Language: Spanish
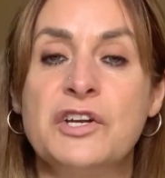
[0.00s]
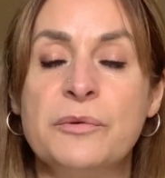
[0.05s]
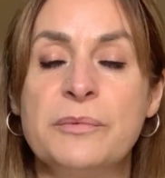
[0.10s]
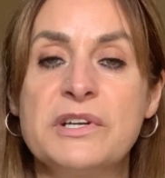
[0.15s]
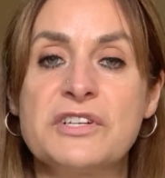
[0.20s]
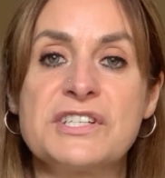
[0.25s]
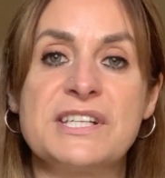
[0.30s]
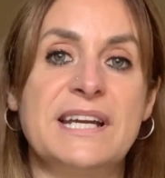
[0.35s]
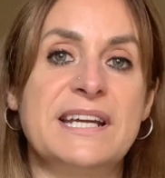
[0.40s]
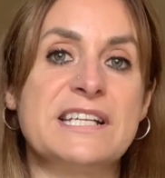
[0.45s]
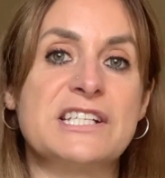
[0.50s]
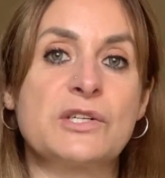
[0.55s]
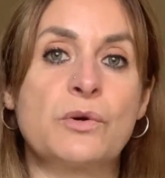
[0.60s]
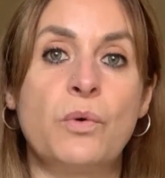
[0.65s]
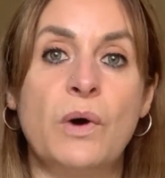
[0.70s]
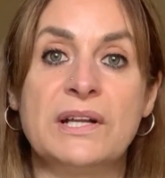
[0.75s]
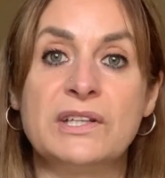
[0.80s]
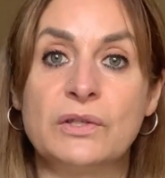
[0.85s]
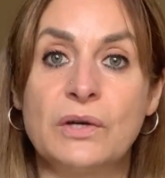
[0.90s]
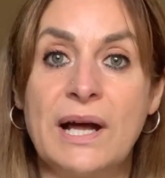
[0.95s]
Número 6.
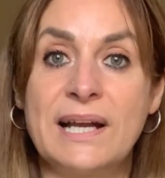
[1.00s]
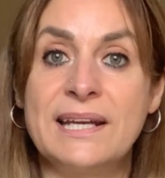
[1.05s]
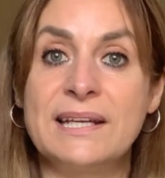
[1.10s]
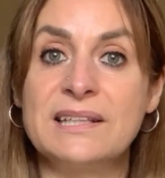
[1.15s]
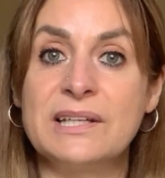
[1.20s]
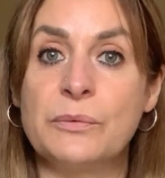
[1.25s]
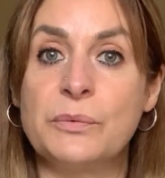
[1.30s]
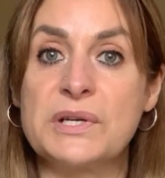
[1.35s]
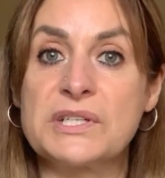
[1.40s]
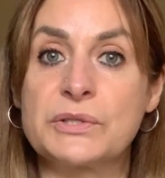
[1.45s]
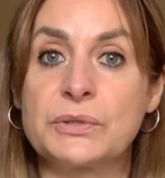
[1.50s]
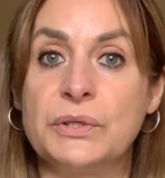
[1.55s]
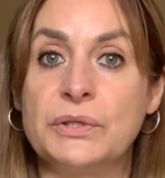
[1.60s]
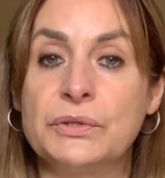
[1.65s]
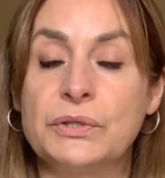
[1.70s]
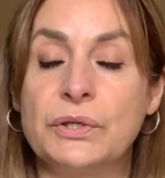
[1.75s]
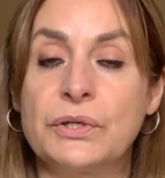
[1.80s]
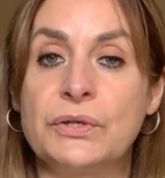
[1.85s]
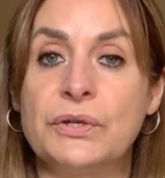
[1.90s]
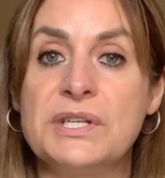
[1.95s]
Cuando alguien de vuestro
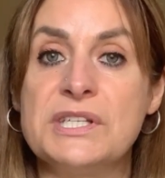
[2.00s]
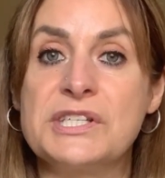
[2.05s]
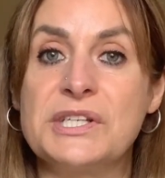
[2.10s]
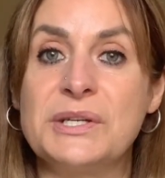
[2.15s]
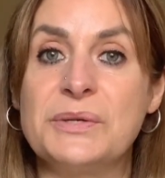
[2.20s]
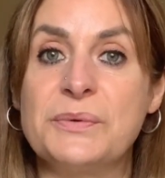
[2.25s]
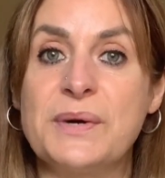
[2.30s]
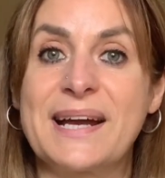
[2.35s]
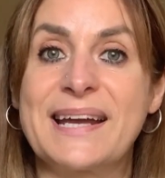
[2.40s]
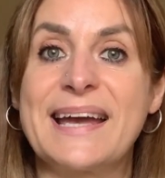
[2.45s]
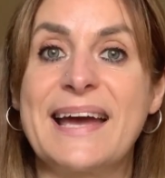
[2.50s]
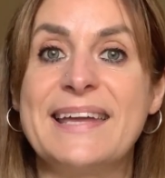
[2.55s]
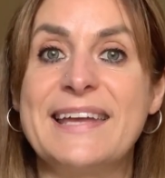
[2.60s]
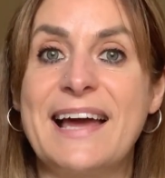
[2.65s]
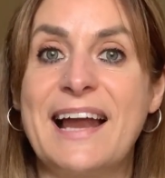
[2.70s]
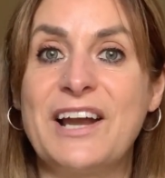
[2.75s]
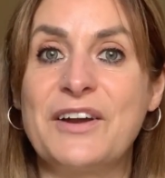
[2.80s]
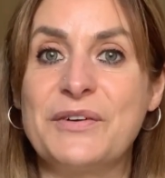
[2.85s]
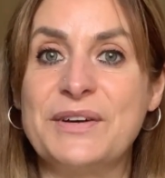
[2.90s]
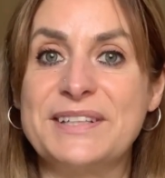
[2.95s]
entorno insinúa que hay
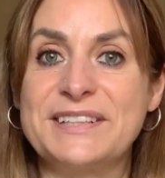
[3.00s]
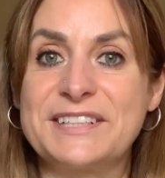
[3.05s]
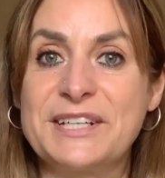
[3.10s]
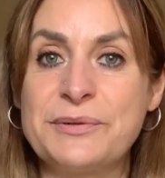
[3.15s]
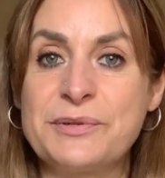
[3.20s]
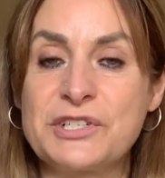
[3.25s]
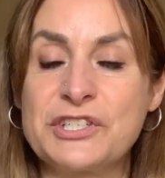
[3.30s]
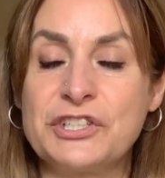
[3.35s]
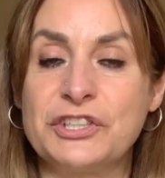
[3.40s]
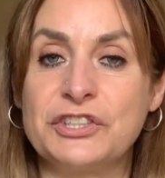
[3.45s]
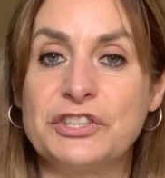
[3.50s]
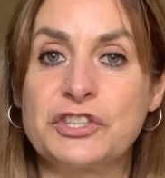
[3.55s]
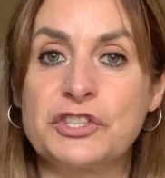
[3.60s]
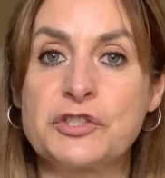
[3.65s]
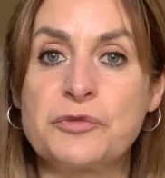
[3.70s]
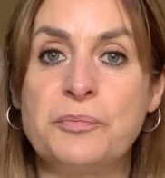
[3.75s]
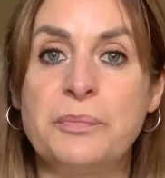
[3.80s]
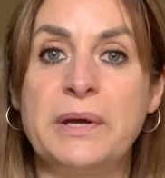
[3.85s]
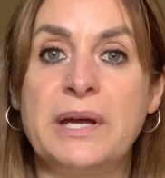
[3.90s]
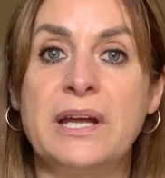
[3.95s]
algo entre
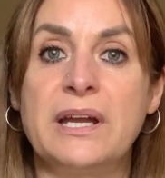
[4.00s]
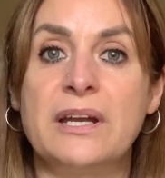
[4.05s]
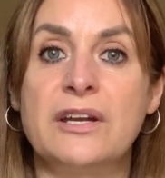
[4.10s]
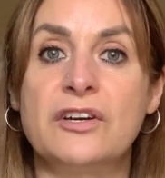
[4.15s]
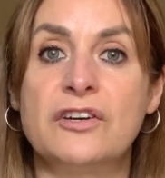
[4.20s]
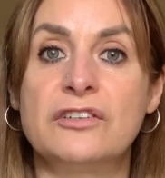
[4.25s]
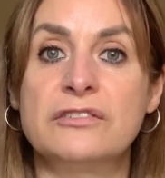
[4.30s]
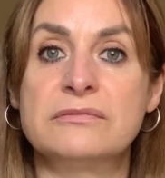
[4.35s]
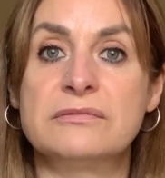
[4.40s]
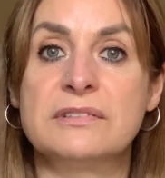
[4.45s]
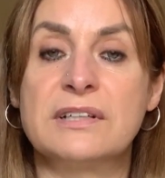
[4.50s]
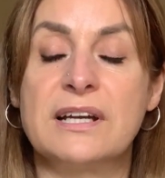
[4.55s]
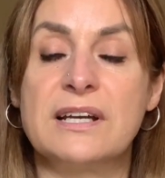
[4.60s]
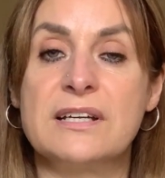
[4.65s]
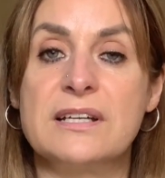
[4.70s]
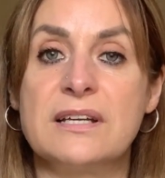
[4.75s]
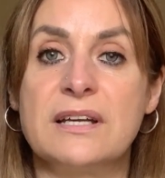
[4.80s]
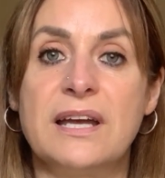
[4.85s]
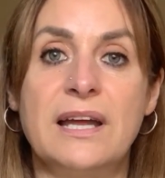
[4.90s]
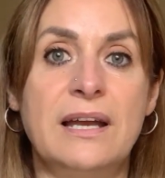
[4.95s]
vosotros, pero
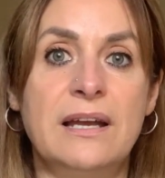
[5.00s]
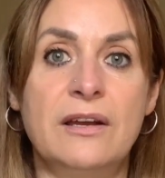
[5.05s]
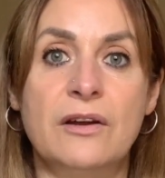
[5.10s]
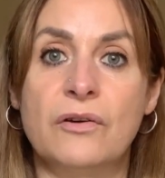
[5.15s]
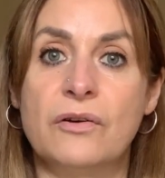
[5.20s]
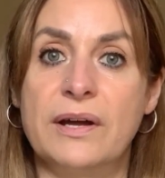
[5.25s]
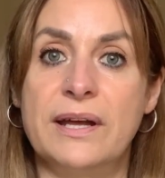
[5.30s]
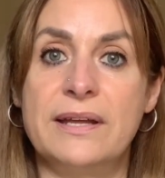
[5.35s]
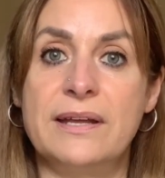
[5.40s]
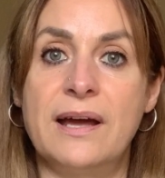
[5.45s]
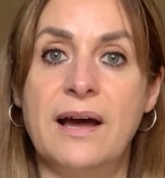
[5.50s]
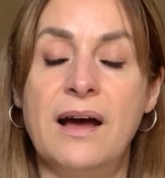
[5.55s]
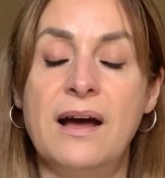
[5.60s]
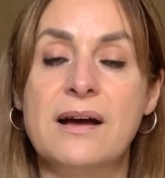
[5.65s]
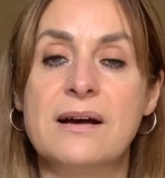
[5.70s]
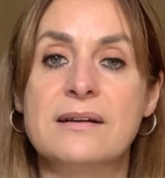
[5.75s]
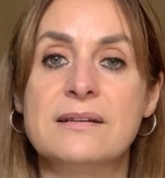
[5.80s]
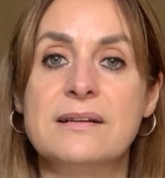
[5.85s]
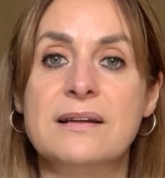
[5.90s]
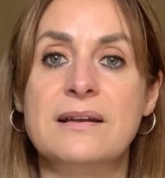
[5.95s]
él o ella
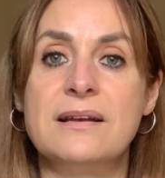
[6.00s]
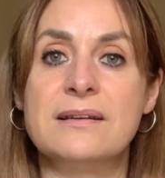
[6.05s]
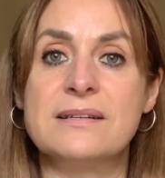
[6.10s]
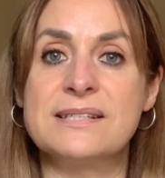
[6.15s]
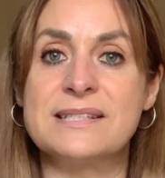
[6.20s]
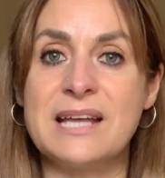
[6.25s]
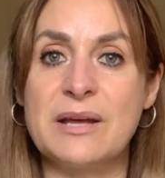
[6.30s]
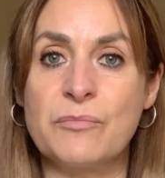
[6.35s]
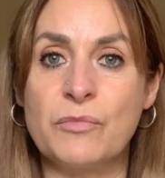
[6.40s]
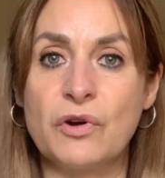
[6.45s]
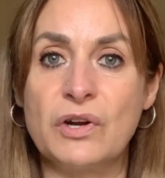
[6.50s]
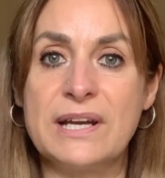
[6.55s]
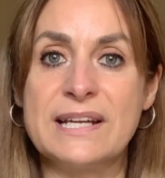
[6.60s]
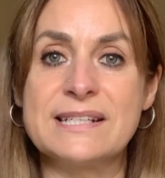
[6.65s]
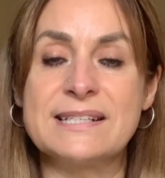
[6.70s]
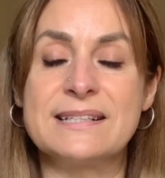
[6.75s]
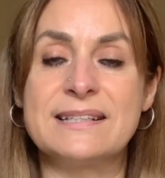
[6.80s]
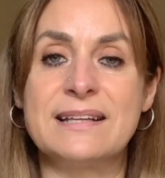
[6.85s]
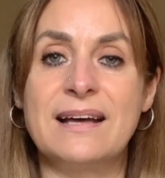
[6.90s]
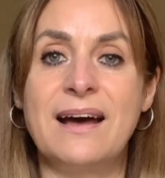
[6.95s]
se
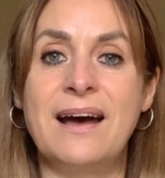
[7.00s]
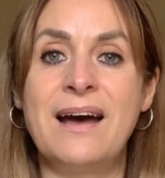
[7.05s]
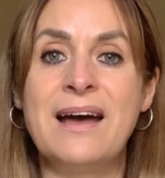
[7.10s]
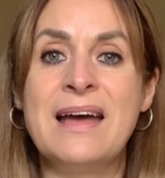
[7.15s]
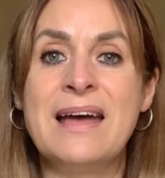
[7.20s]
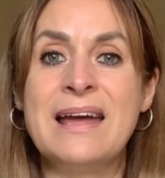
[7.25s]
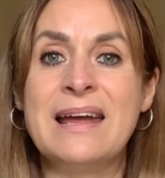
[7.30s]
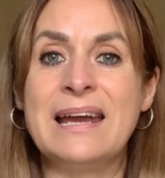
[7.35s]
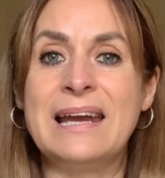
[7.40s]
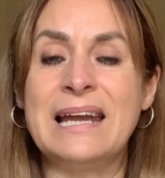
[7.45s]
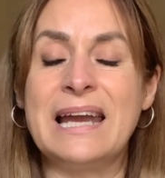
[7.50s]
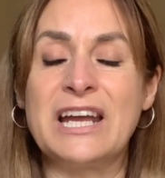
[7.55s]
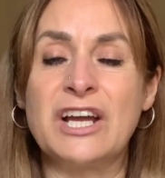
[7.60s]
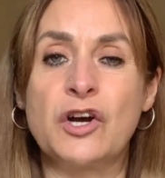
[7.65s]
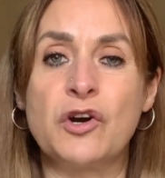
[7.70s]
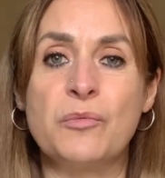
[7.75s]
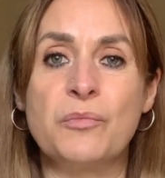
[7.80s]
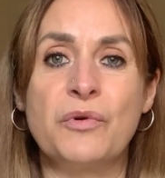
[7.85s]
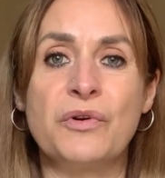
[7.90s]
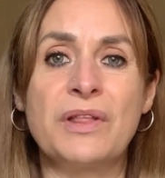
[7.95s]
molesta y le
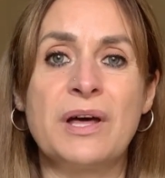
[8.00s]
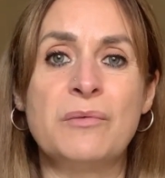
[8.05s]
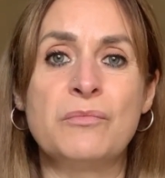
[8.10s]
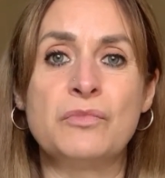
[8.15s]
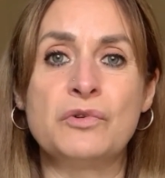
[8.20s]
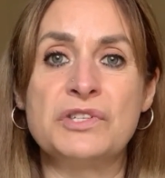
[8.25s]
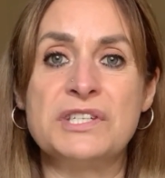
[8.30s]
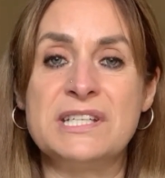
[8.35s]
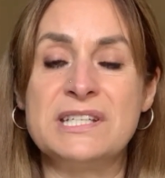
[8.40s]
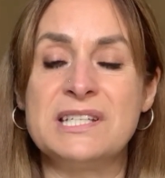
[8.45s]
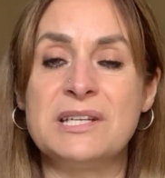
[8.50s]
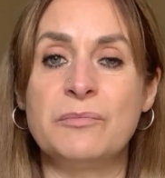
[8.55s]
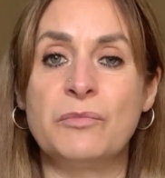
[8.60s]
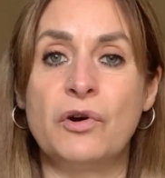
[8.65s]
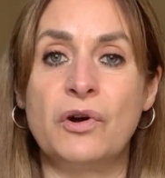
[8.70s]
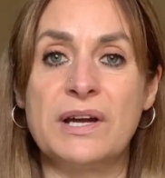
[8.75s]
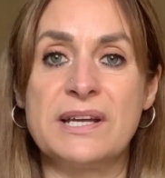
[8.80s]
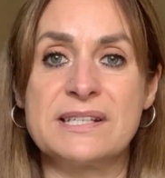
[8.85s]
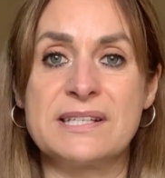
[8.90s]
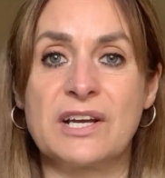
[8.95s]
incomoda
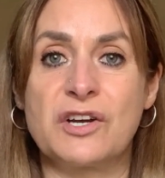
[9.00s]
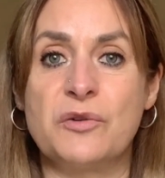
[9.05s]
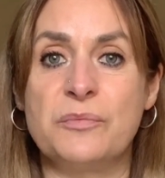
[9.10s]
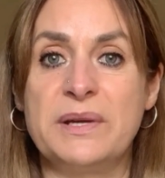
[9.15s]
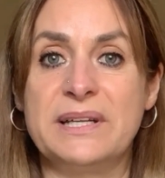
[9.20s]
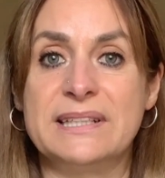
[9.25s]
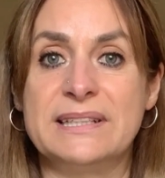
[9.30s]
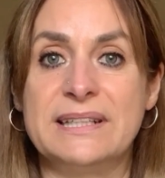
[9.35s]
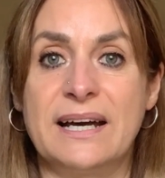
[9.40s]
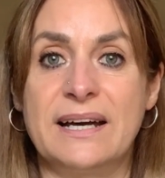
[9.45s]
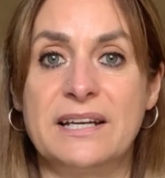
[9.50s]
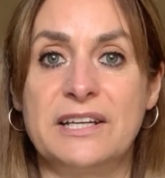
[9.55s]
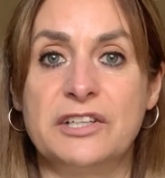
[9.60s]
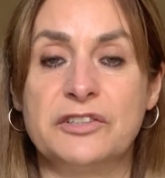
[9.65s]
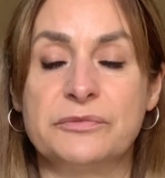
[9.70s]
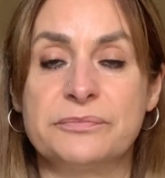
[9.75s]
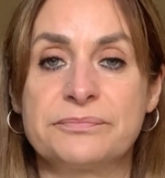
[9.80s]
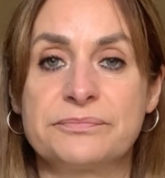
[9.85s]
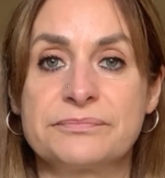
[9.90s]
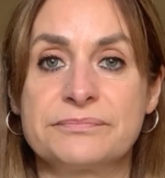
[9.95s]
muchísimo ese
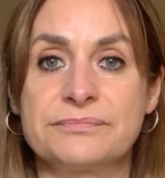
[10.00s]
comentario.